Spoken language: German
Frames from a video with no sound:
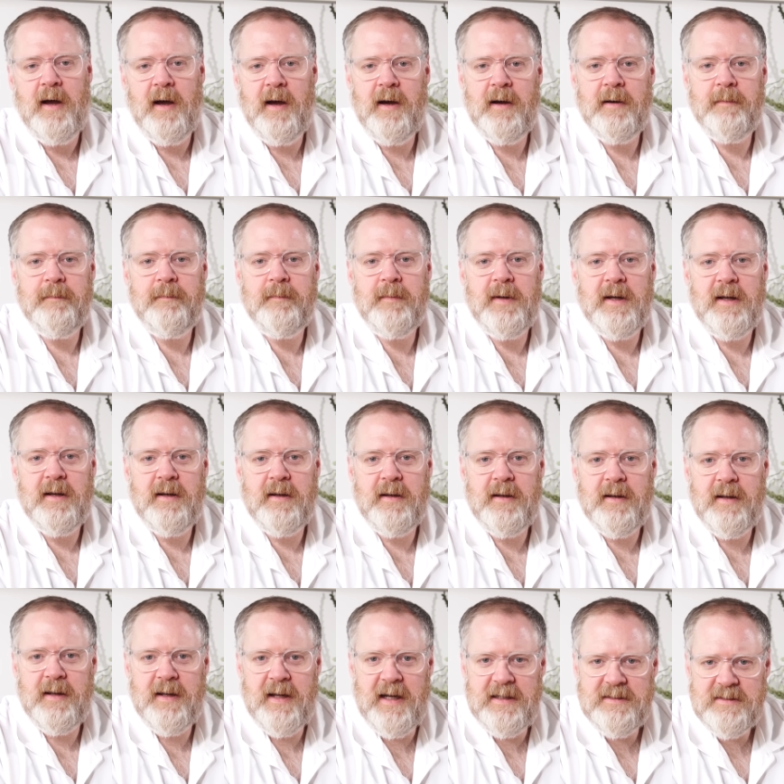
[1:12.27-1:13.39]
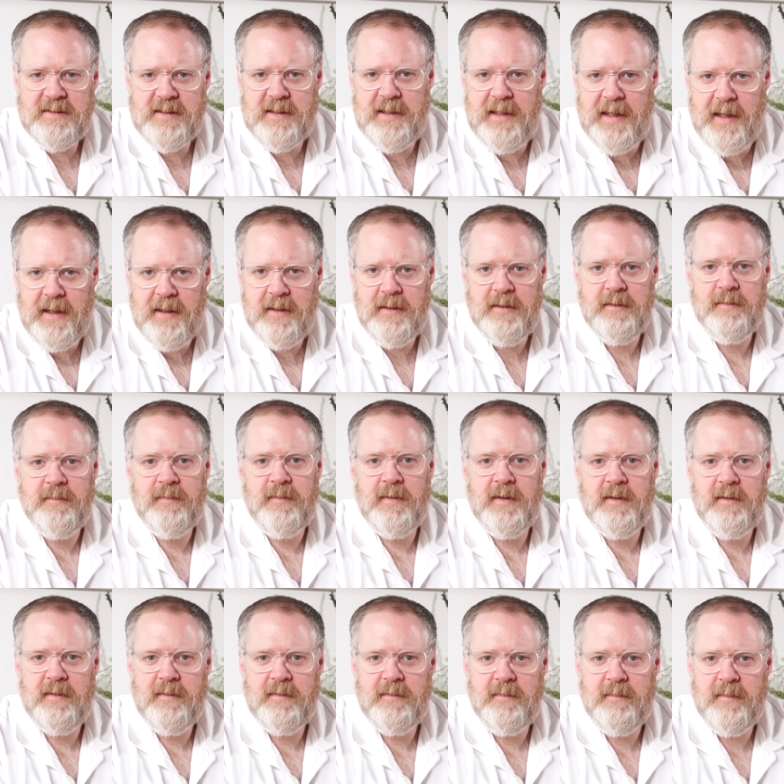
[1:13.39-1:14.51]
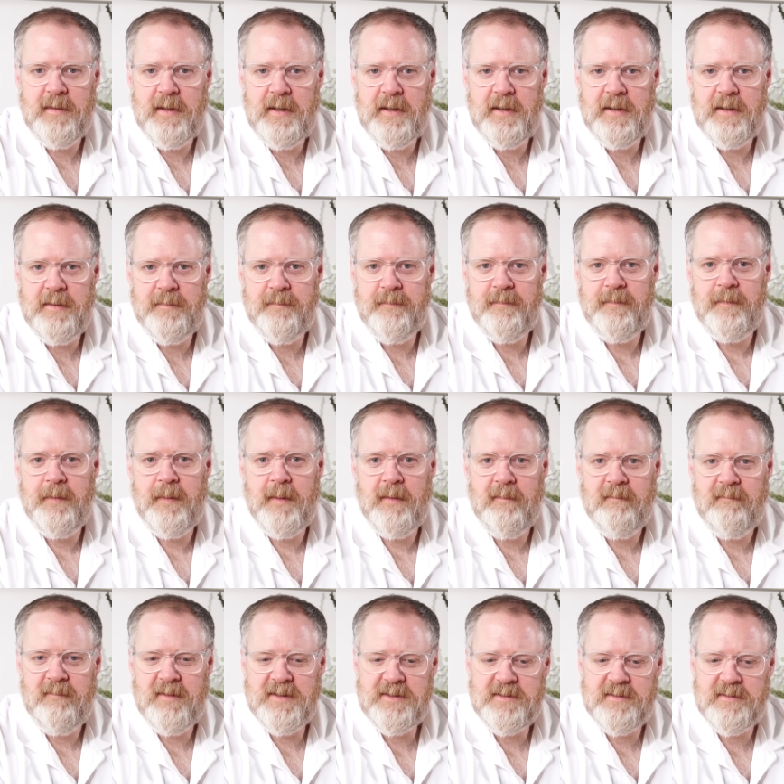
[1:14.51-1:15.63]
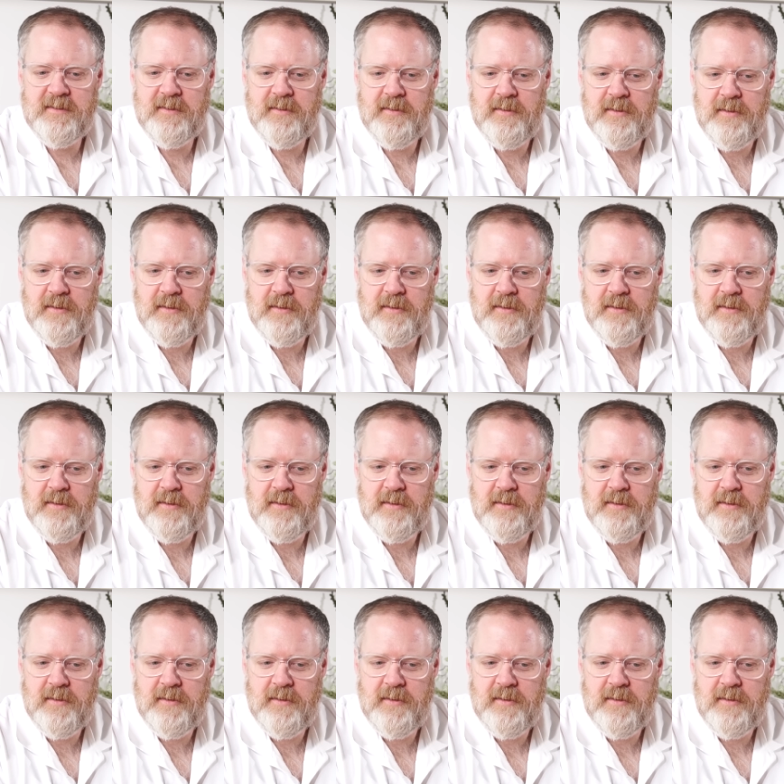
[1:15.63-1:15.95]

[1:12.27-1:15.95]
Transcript: Ähm, ganz klar, ähm, was